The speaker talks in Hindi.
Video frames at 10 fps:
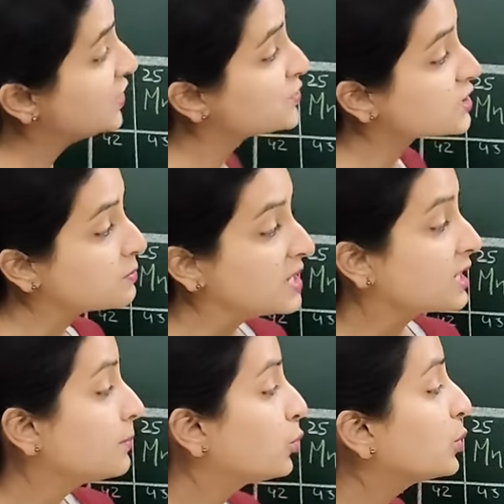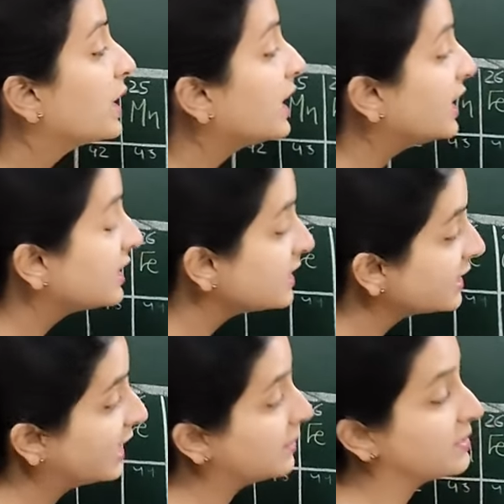जिसमें कि पूरे
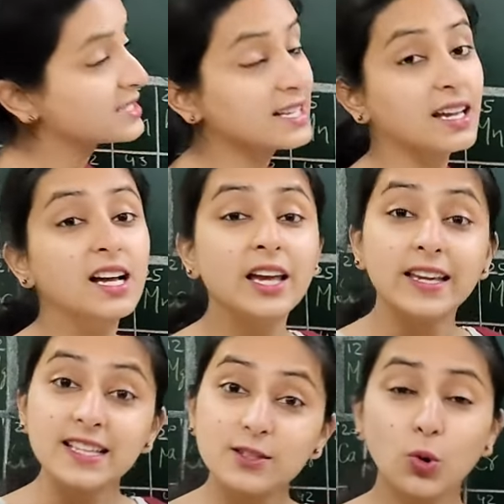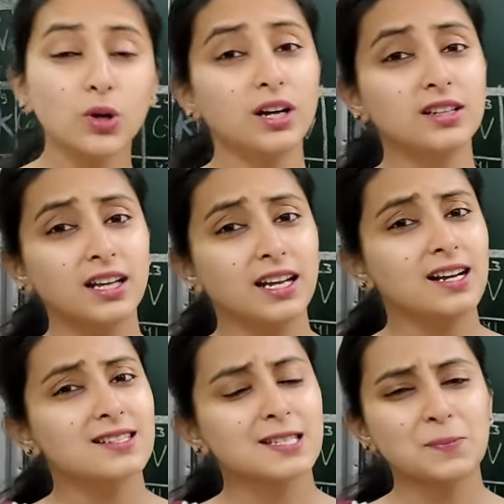18 एलिमेंट्स है इसको लर्न करने
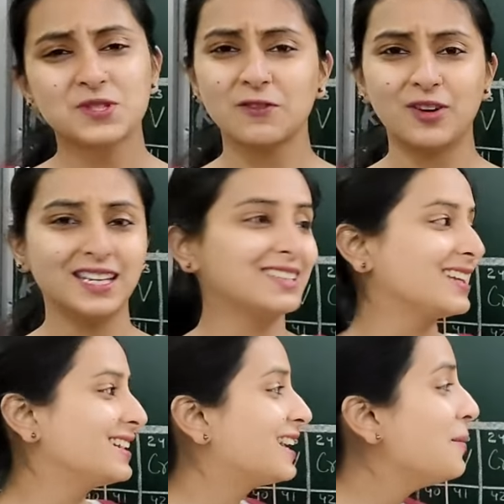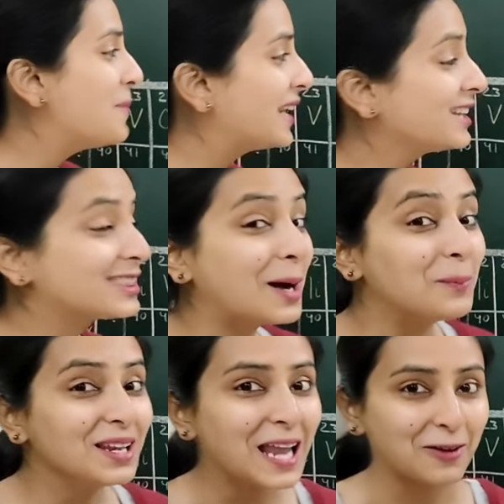का सबसे फनी तरीका मैंने
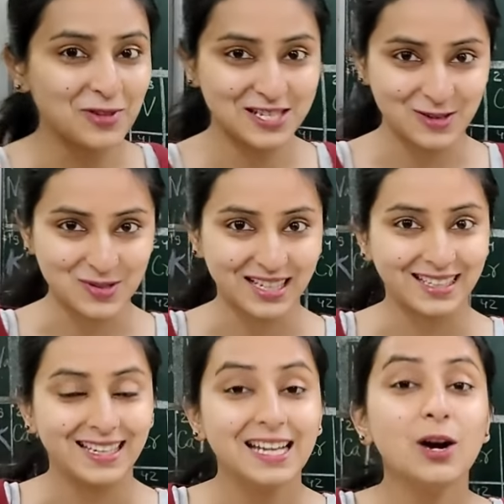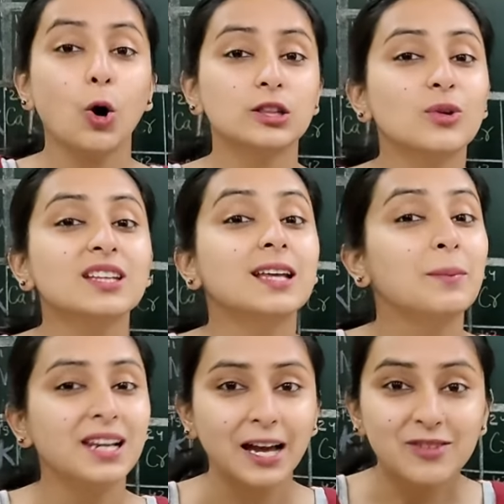तमिल लैंग्वेज यूज़ करी है ऑल ये
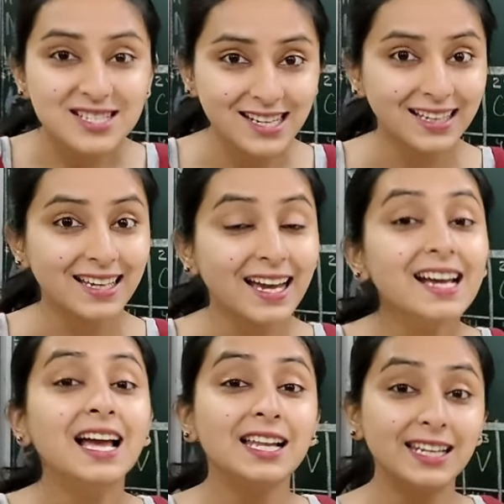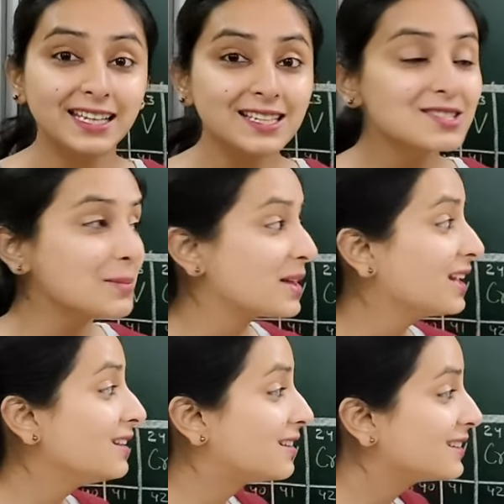तमिल लैंग्वेज नहीं है लेकिन जब मैंने
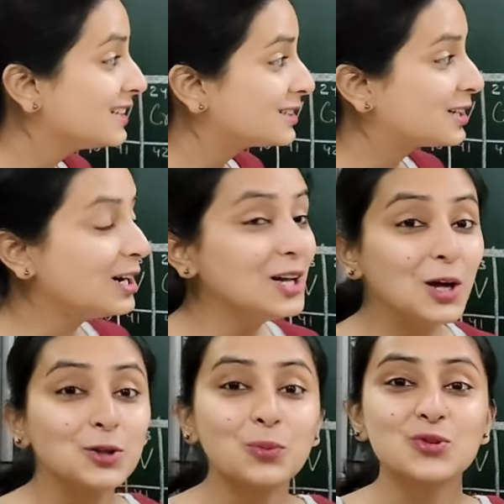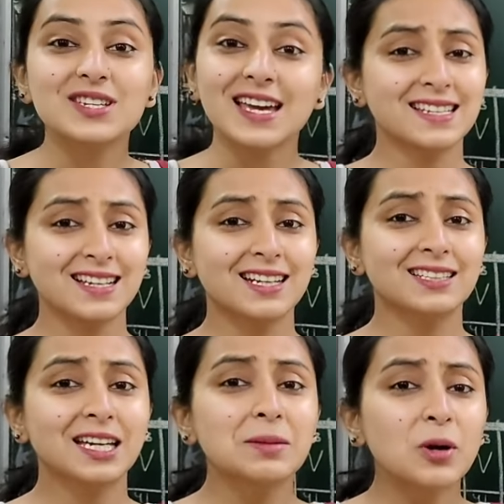लर्न किया था तो मुझे ऐसे लग रहा
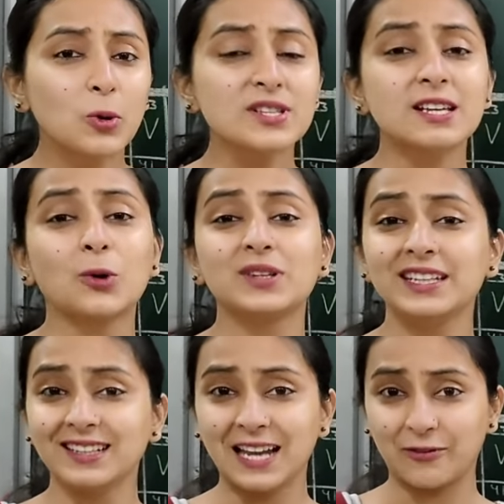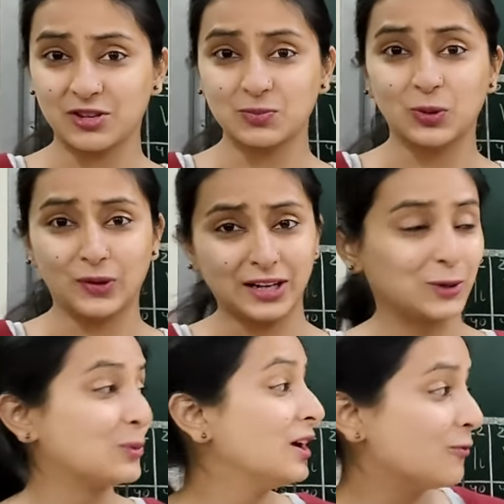था कि मैं कोई साउथ इंडियन लैंग्वेज बोल रही
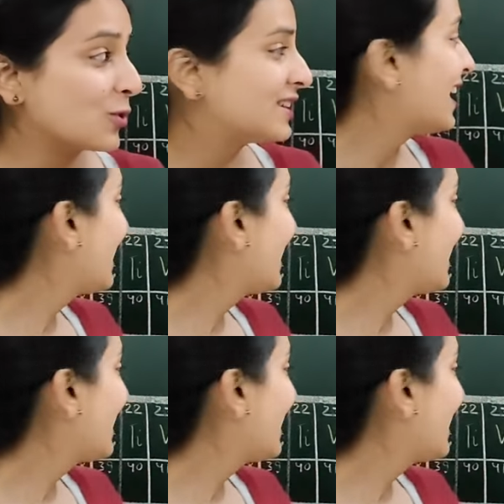हूँ वो क्या